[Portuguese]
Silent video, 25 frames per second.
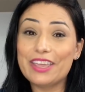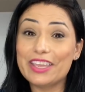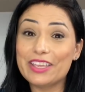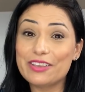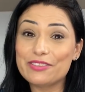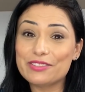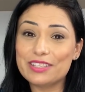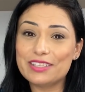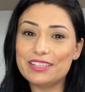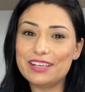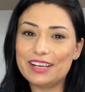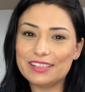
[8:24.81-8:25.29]
E
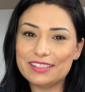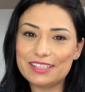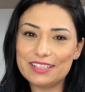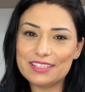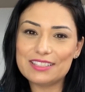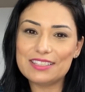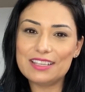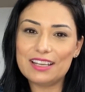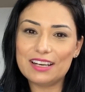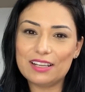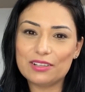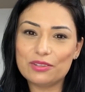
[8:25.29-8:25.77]
os
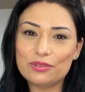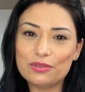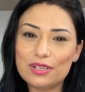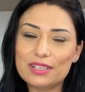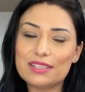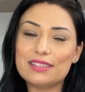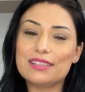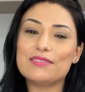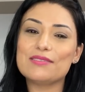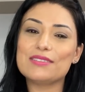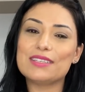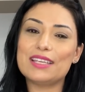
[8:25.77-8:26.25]
hidratantes da Natura
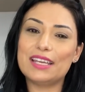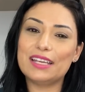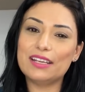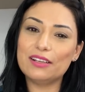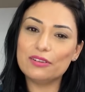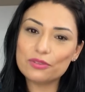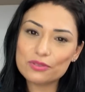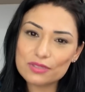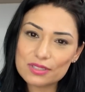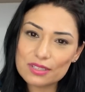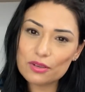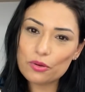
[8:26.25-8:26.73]
estão
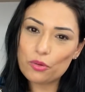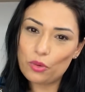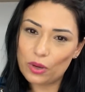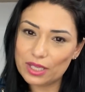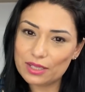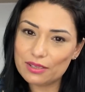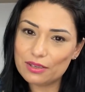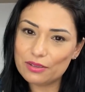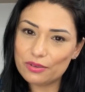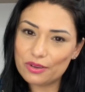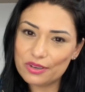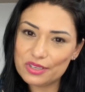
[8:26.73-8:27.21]
saindo
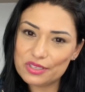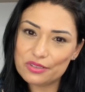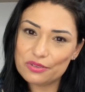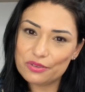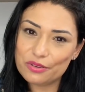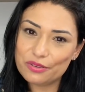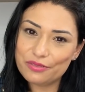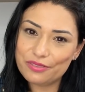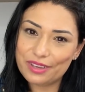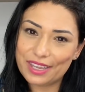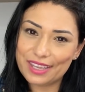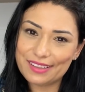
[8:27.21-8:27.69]

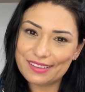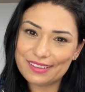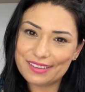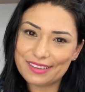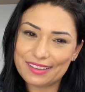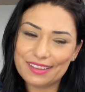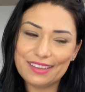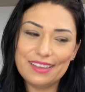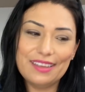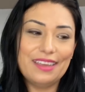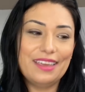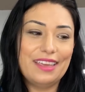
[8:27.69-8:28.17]

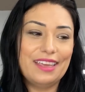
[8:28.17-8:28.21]
52,90.